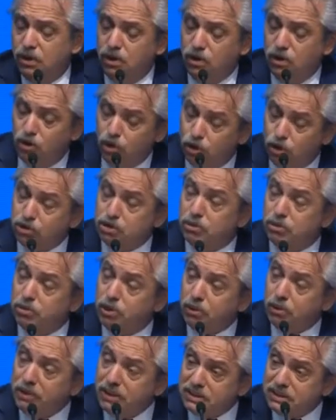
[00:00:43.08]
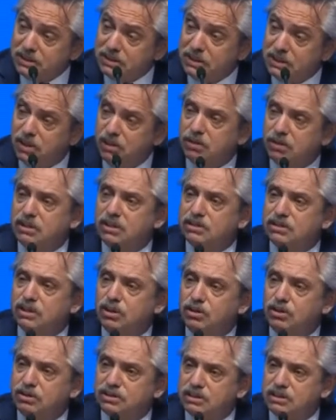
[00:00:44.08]
Ocho provincias donde se
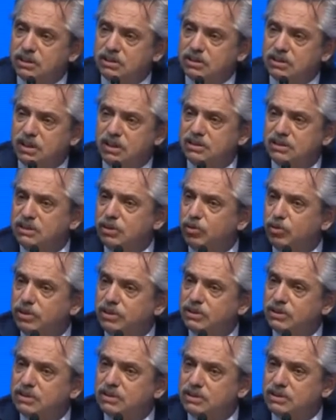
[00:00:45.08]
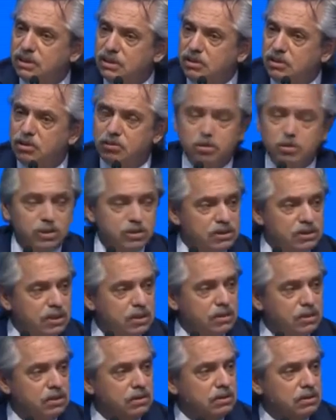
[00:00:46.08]
concentra el
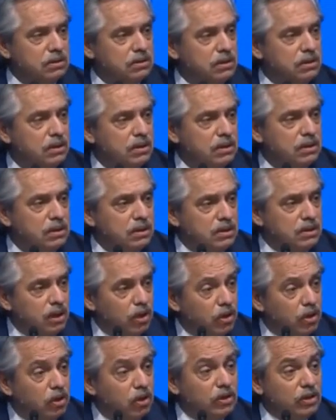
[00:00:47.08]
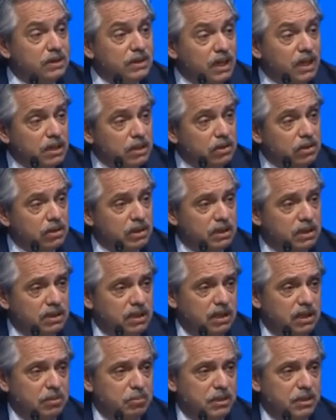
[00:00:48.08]
55% de los contagios que
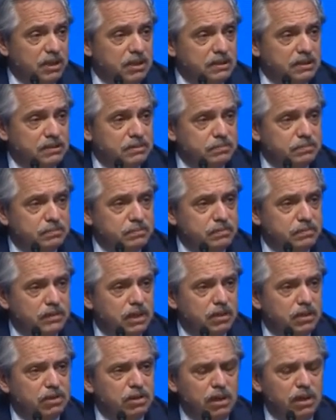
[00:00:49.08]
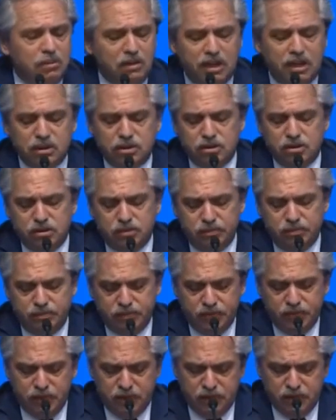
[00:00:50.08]
tiene el país. Estoy hablando
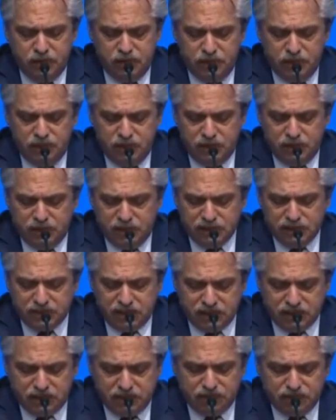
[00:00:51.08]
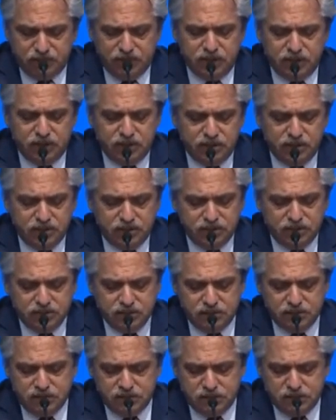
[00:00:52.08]
de Santa Fe,
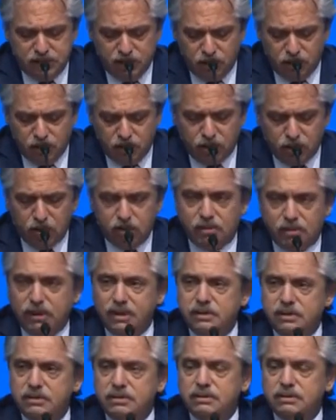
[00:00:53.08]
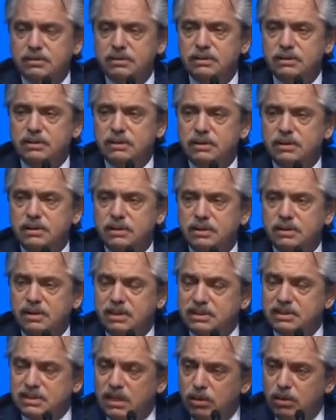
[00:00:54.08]
de Córdoba, de
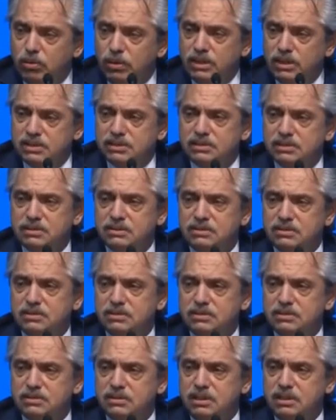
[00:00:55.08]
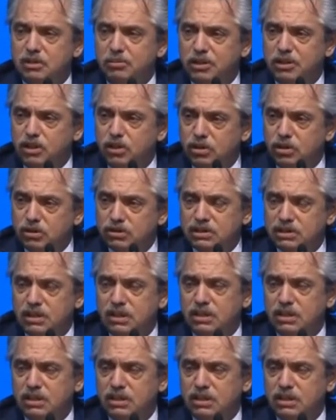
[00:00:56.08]
San Luis, de Mendoza,